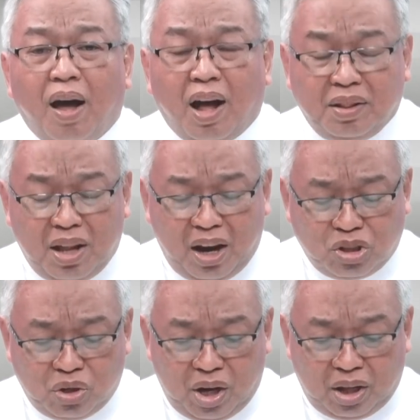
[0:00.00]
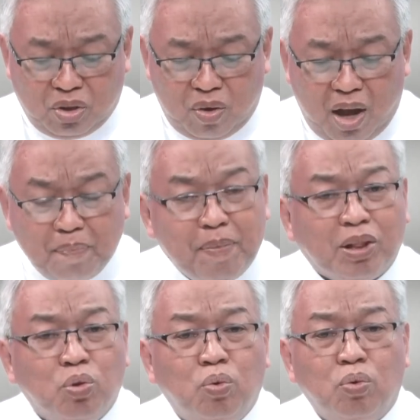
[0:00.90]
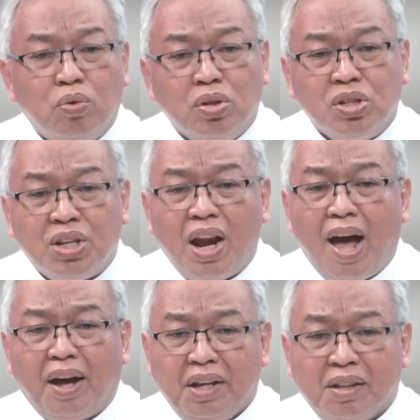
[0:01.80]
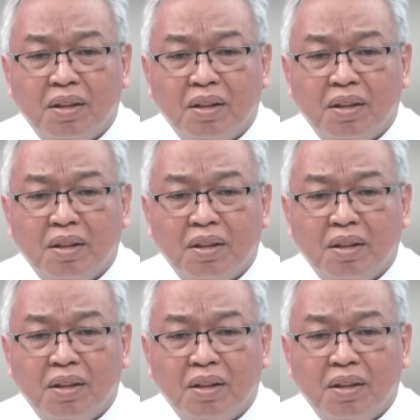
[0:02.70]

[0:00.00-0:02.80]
Ang direksyon na ito ay patungo sa langit,